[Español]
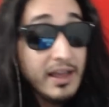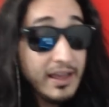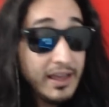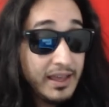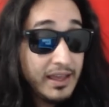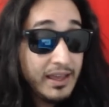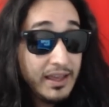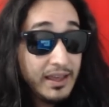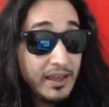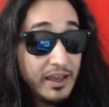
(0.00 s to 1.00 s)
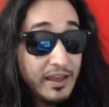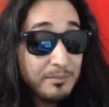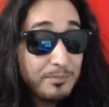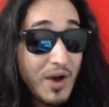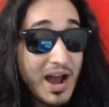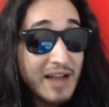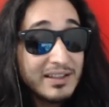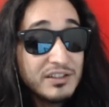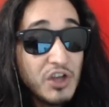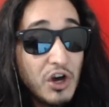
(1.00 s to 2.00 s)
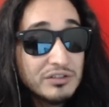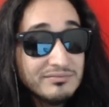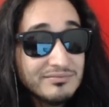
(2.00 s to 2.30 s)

Eh, pongan atención.